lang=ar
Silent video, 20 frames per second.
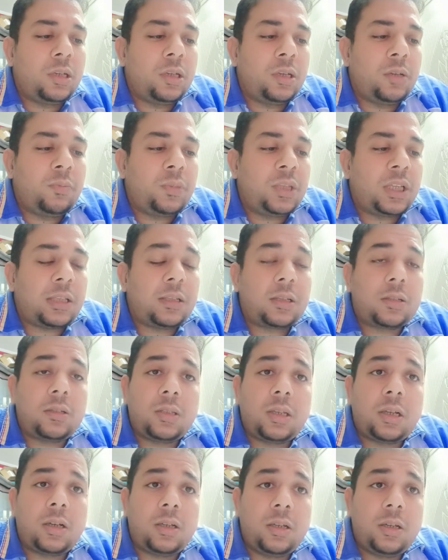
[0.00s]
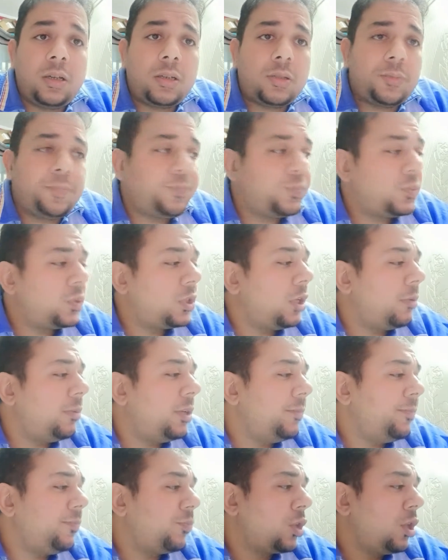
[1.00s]
بتاع ده قطع غيار
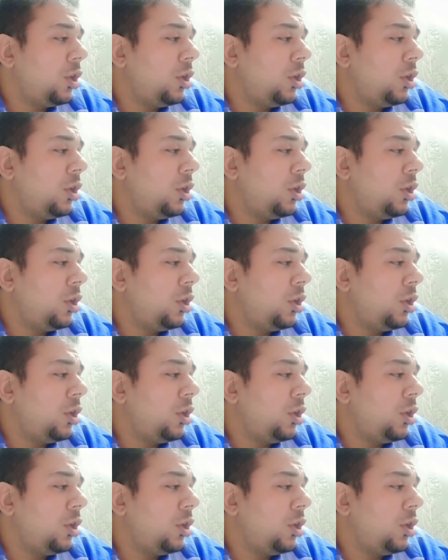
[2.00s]
تمام